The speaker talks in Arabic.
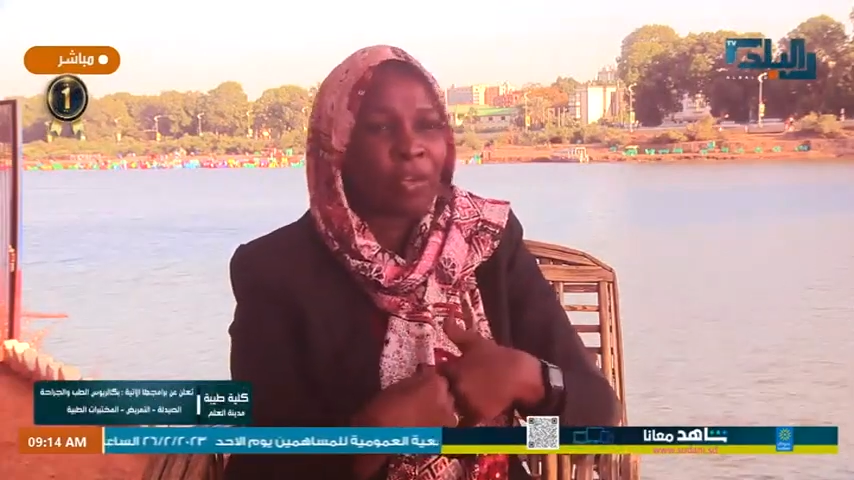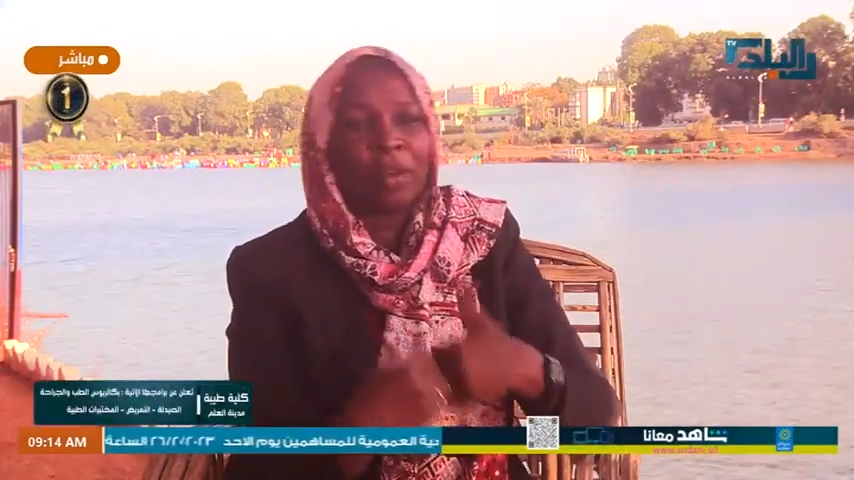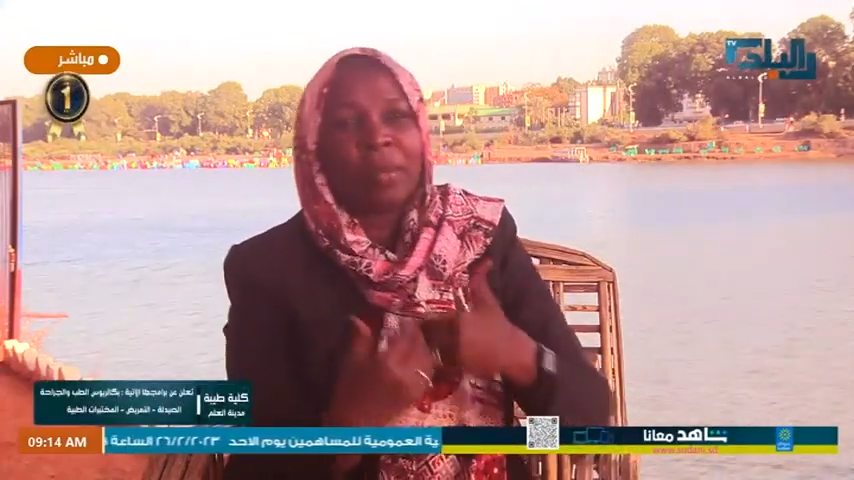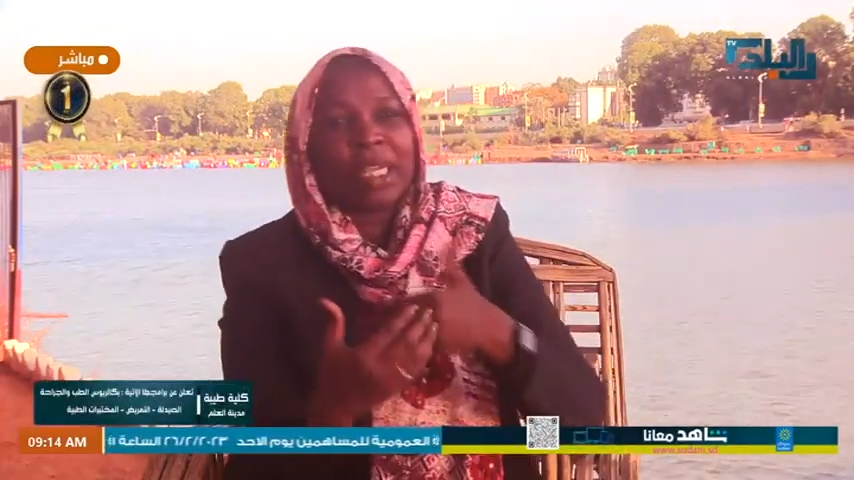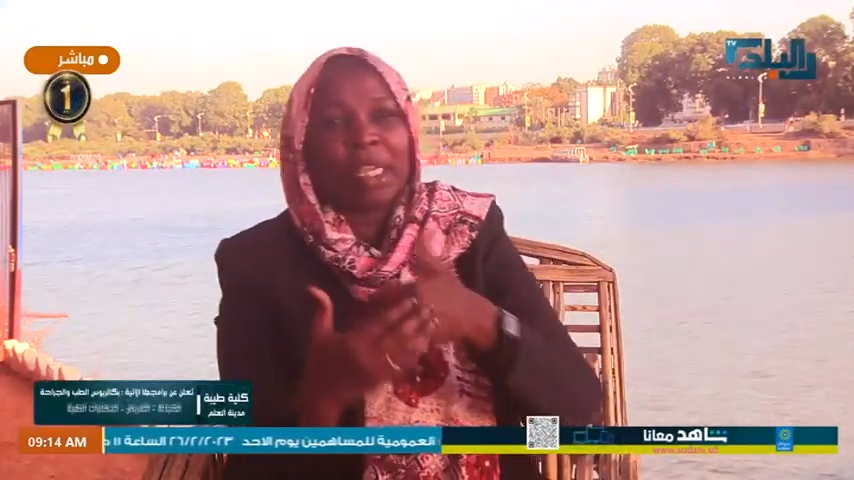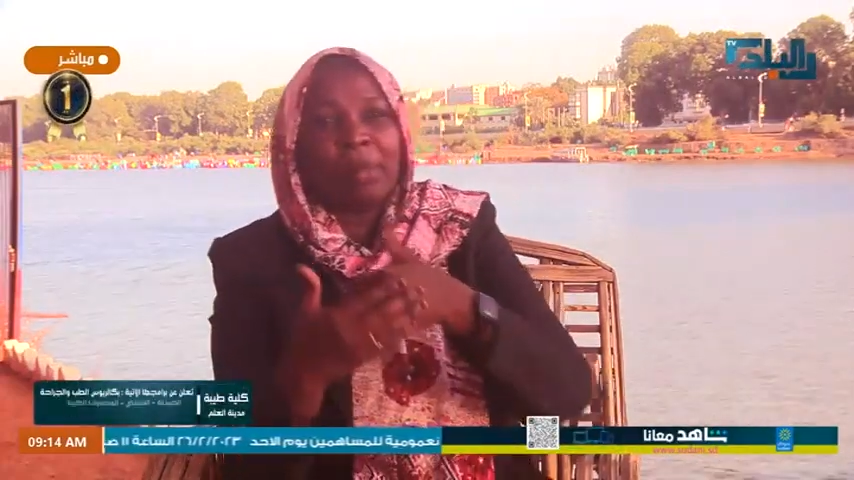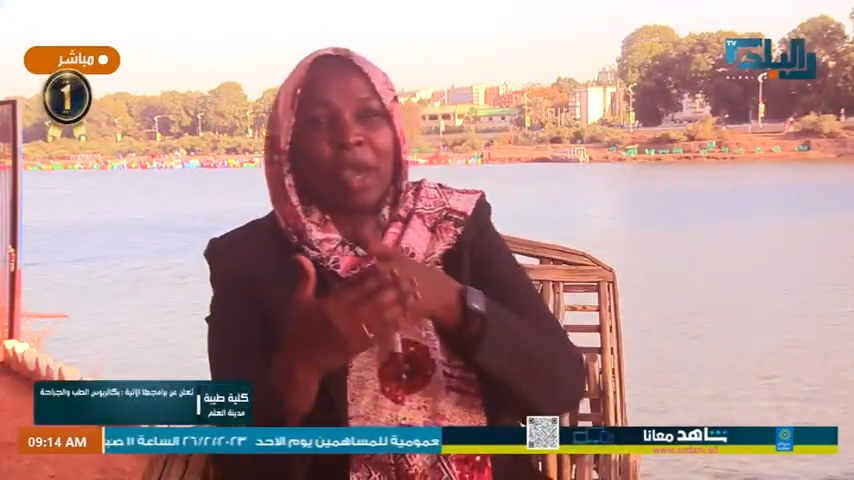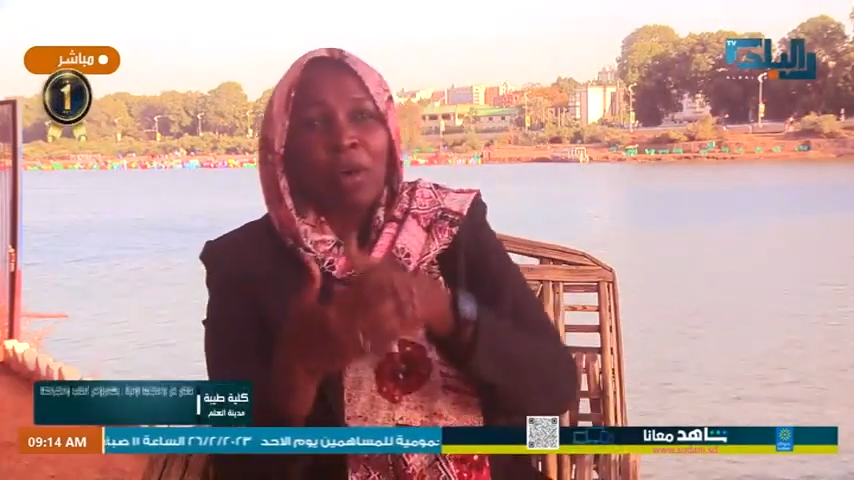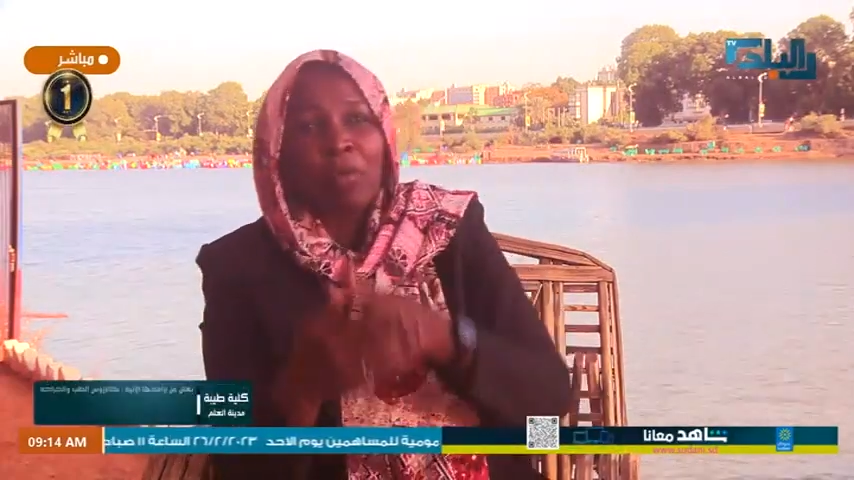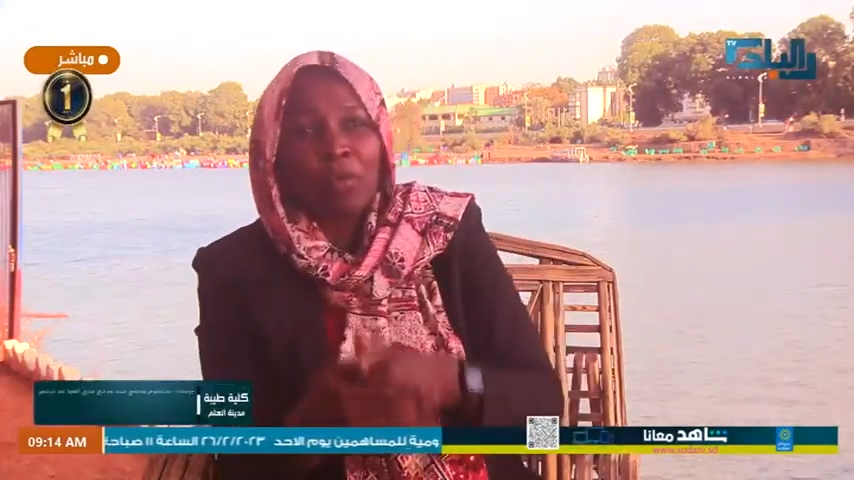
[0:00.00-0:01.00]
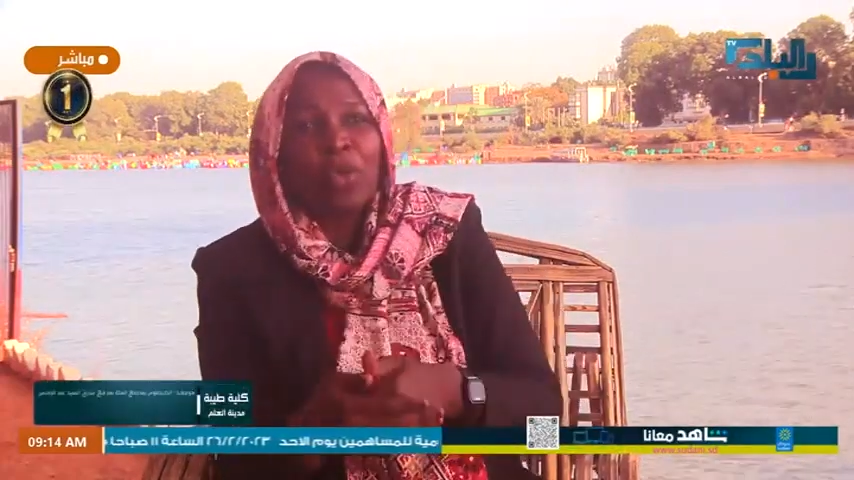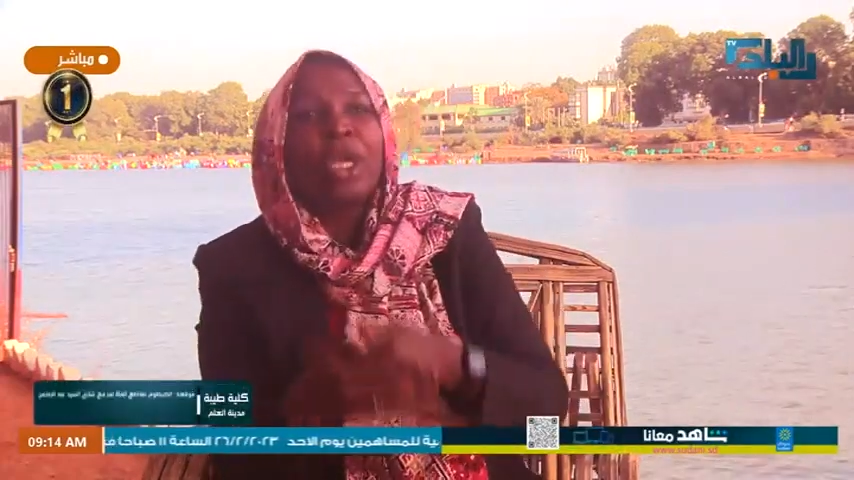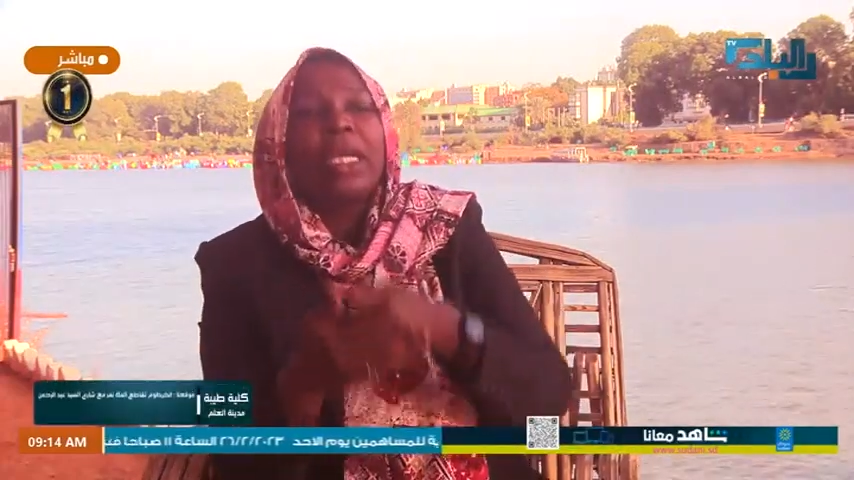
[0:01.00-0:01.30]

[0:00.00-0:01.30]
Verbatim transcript: في اليوم يساعد بها امه